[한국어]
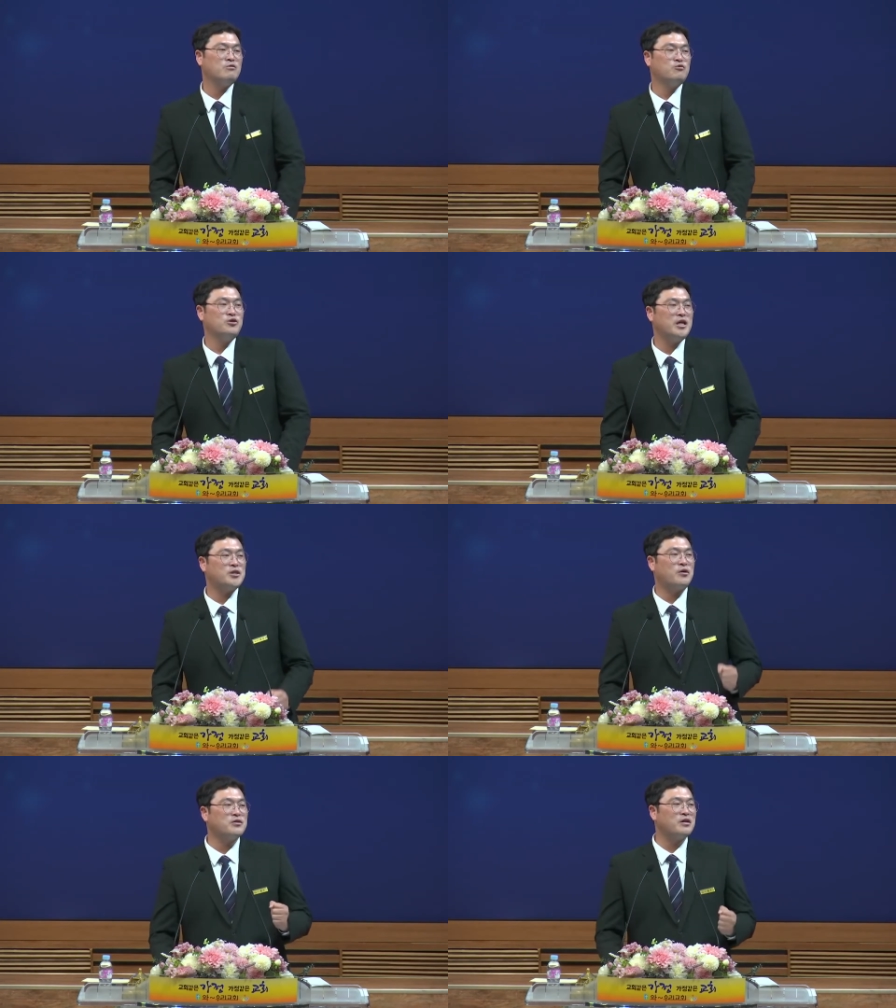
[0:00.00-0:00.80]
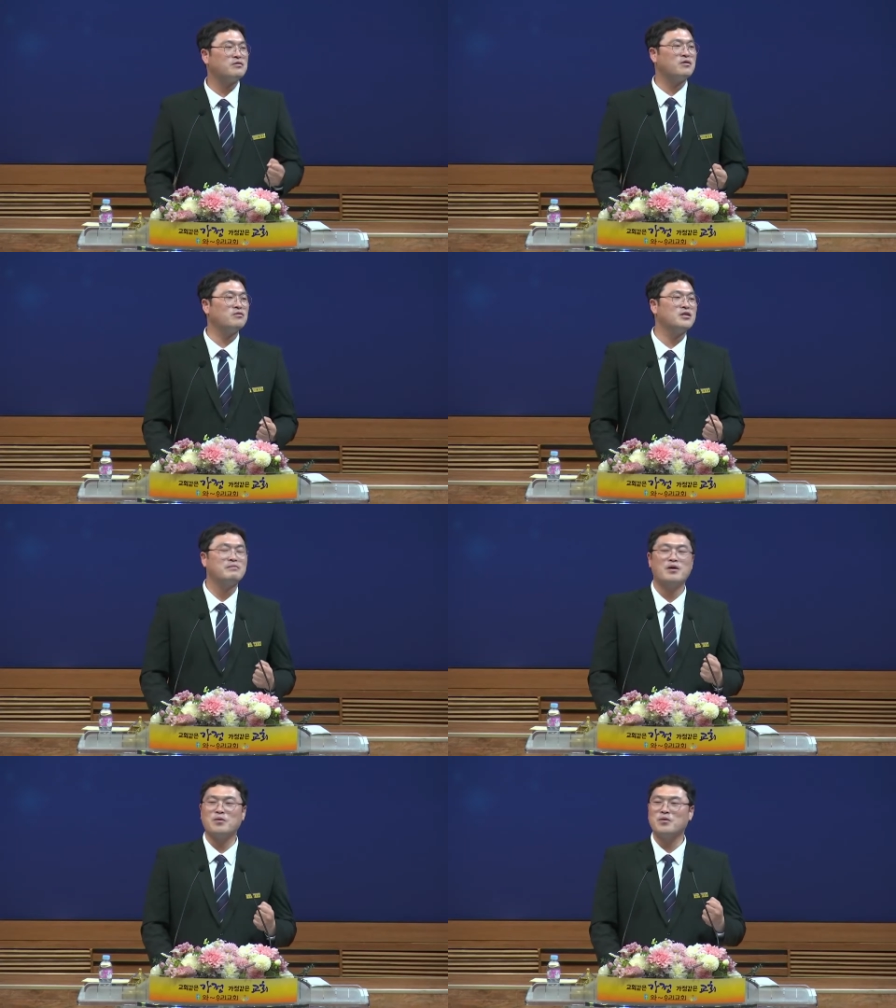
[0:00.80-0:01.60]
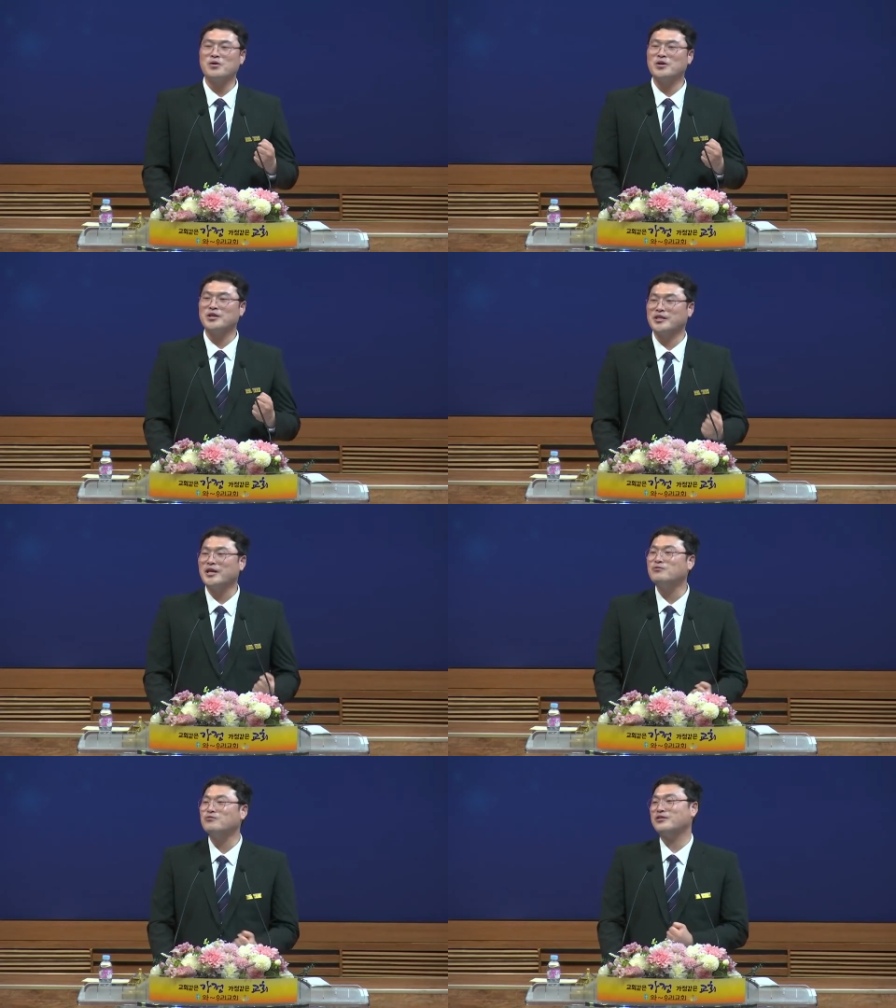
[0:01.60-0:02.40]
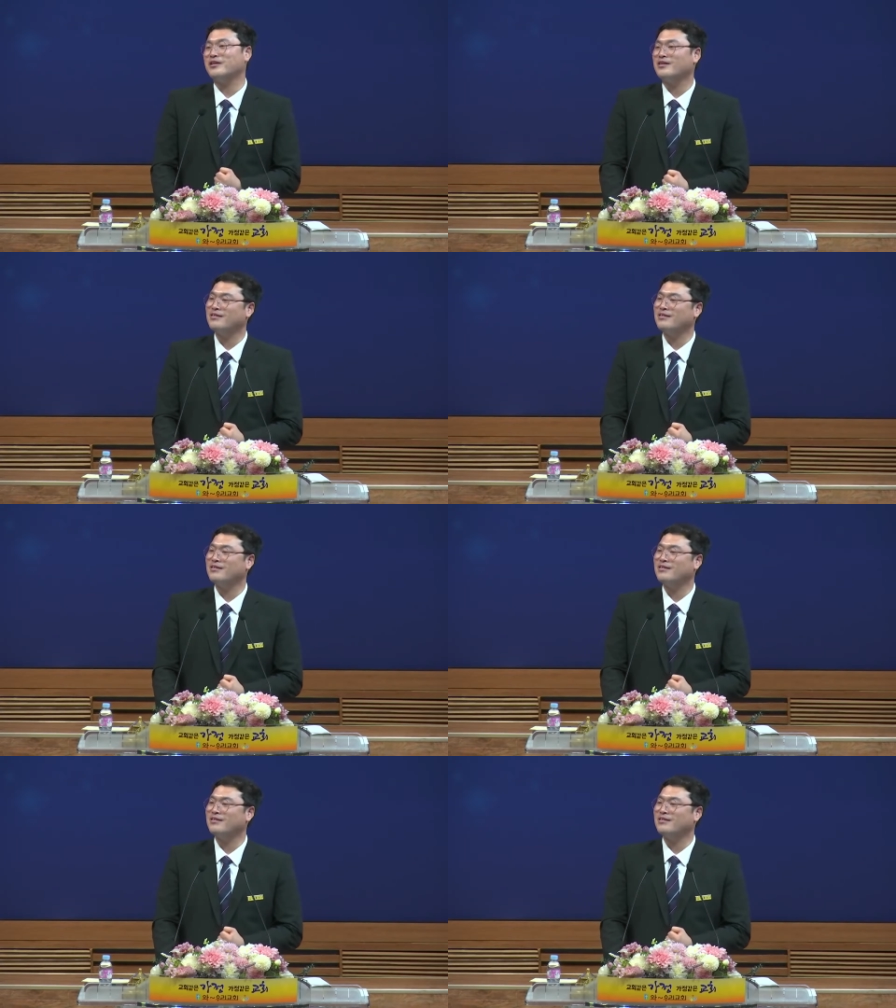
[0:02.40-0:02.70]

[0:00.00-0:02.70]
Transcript: 우리의 정체성 우리는 바로 예수쟁이.